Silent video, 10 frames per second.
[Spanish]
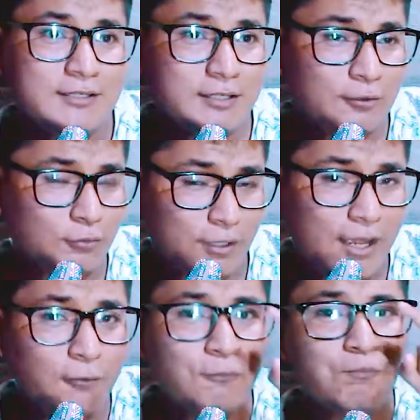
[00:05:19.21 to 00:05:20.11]
Y oh,
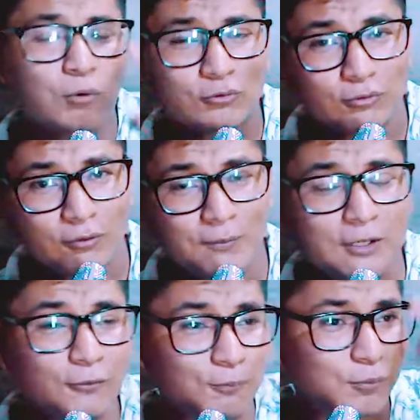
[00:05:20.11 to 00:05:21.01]
era un puto
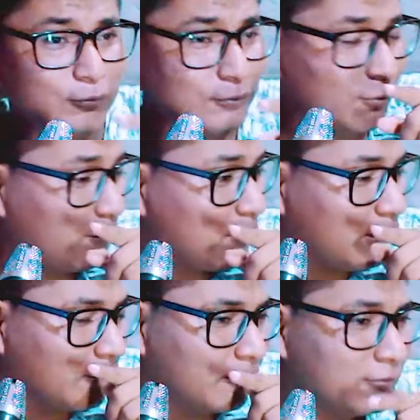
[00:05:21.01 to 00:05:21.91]
domingo, un puto
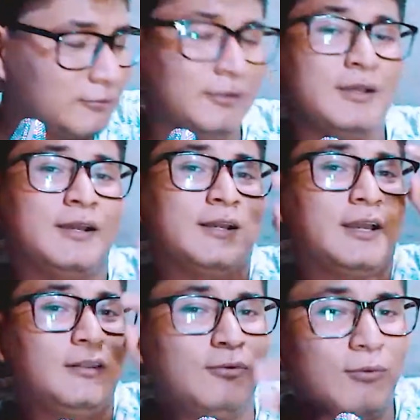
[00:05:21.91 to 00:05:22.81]
domingo
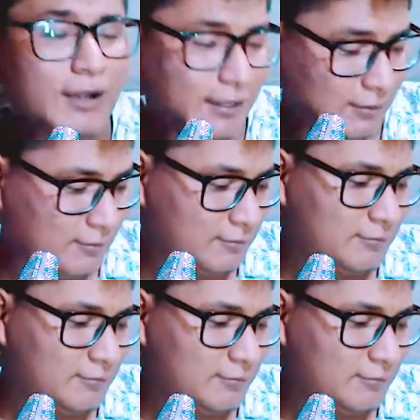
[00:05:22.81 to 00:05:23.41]
que no hay